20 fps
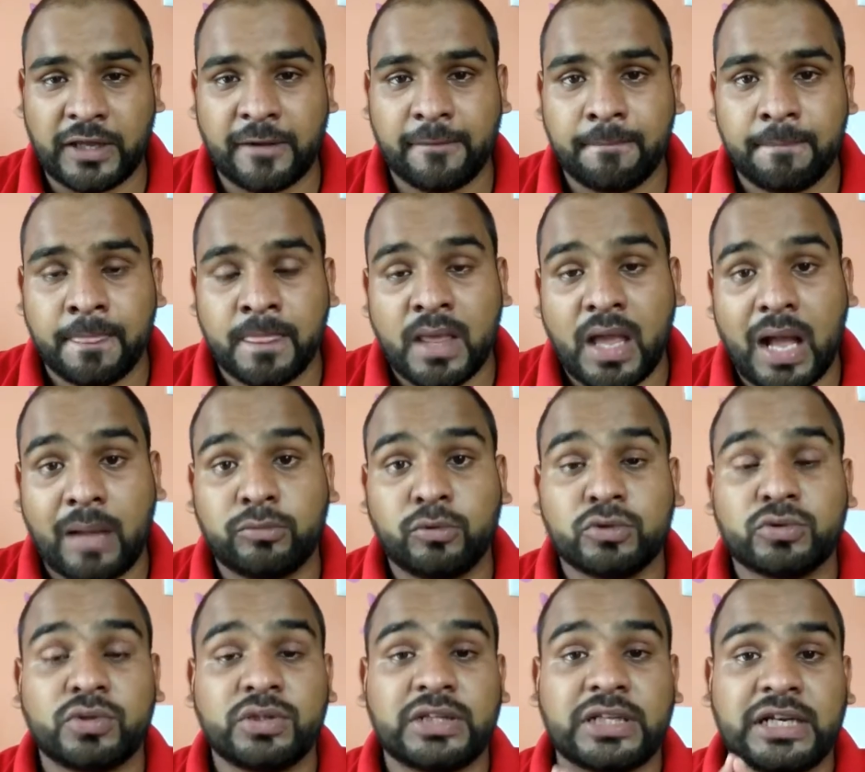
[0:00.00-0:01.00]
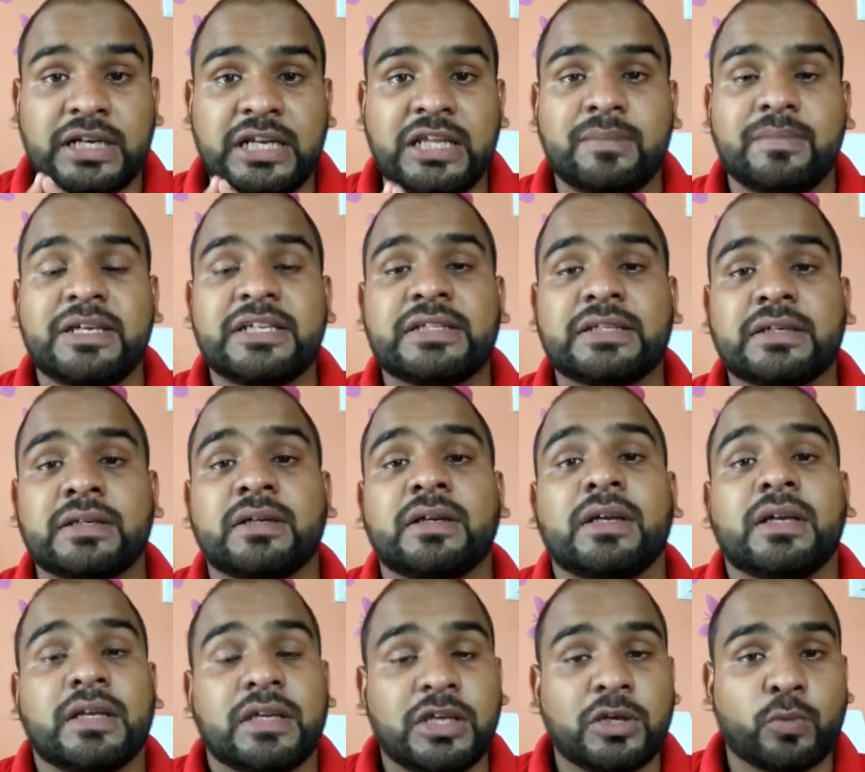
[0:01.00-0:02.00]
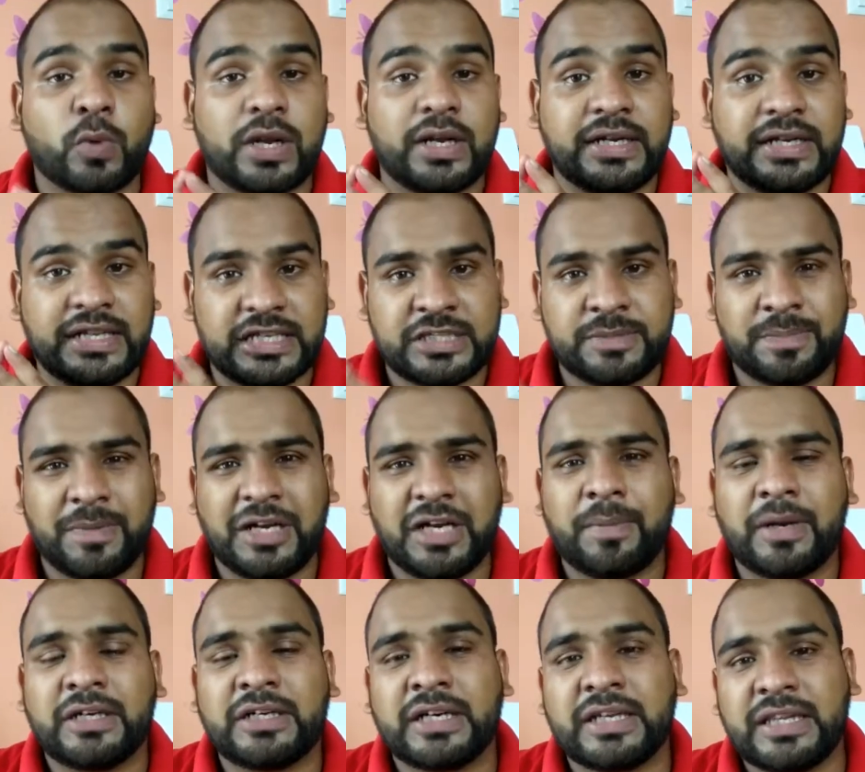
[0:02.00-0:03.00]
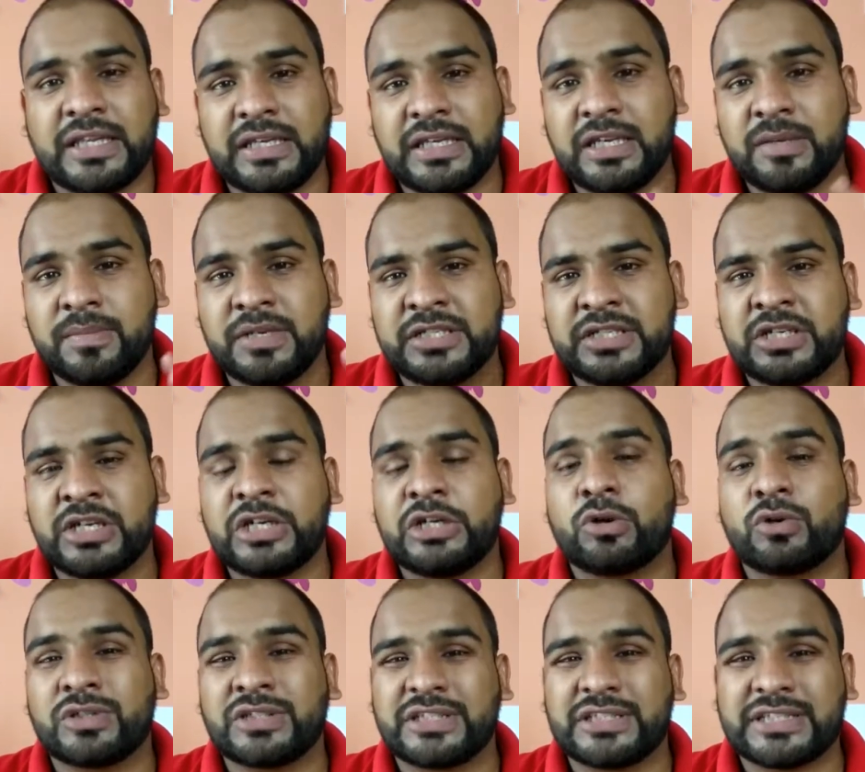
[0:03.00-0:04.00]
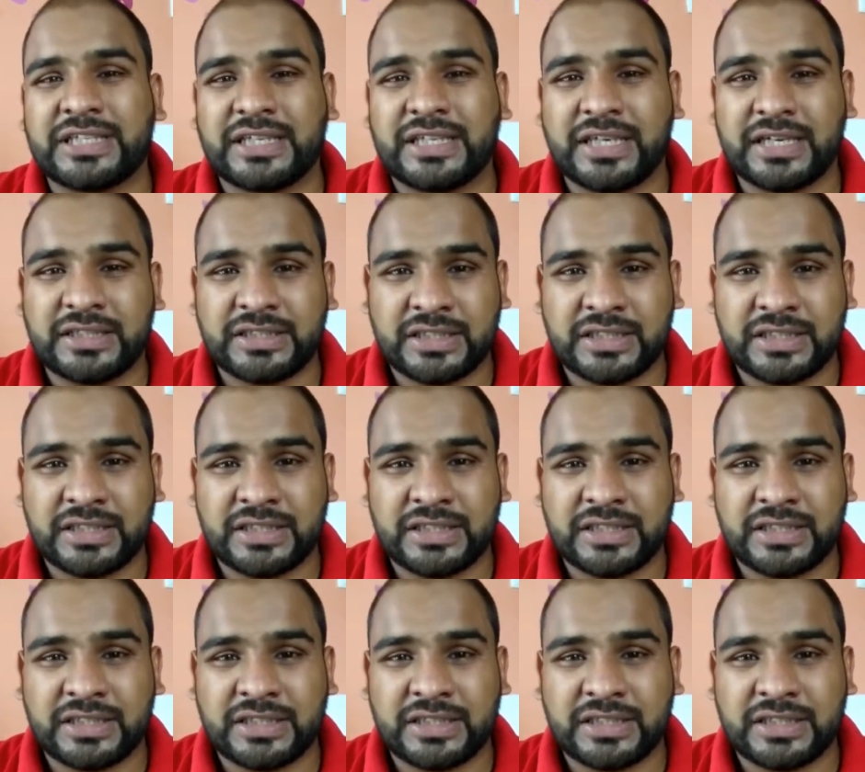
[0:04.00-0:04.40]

है अब दोस्तों थ्री इमेज की क्वालिटी इस पर डिपेंड करती है कि इमेजनरी डॉट्स की संख्या